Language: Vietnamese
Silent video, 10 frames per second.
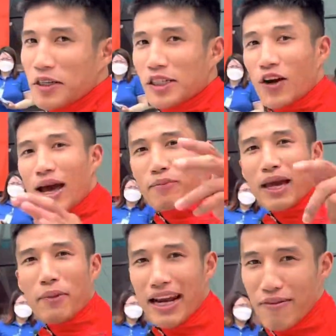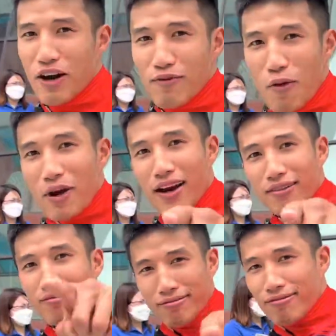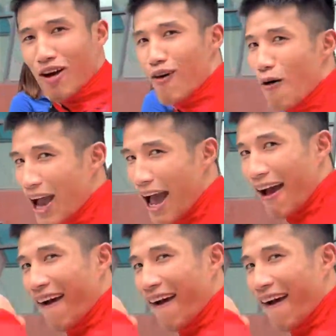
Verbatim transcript: thì có 500 anh em Vĩnh Phúc đến cổ vũ nha